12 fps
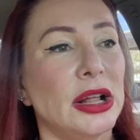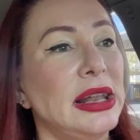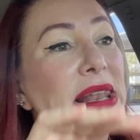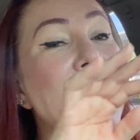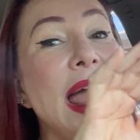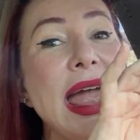
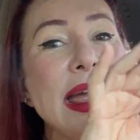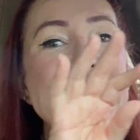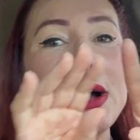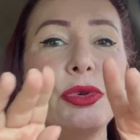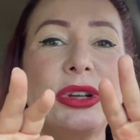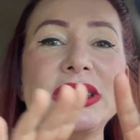
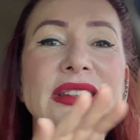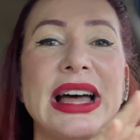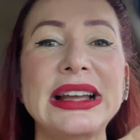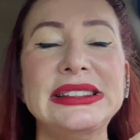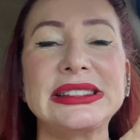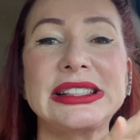Leia o que
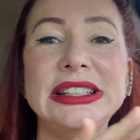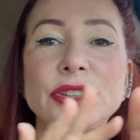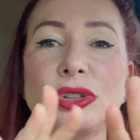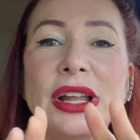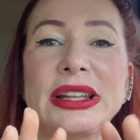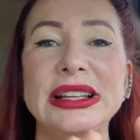está
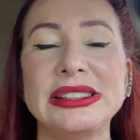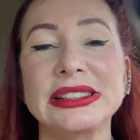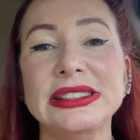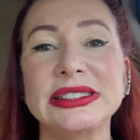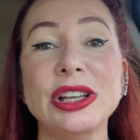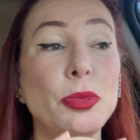escrito na
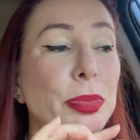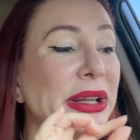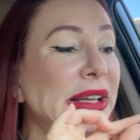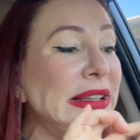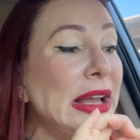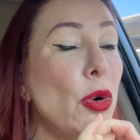descrição
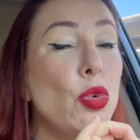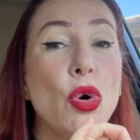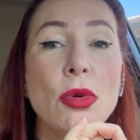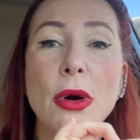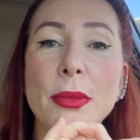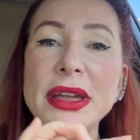porque em
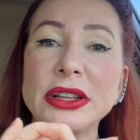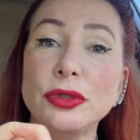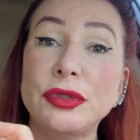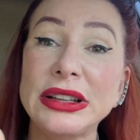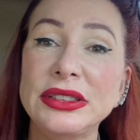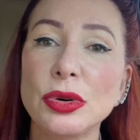algum
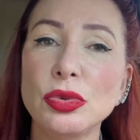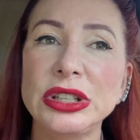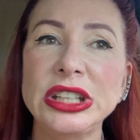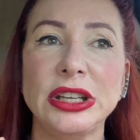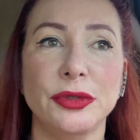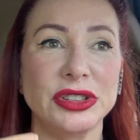momento vai ter um link.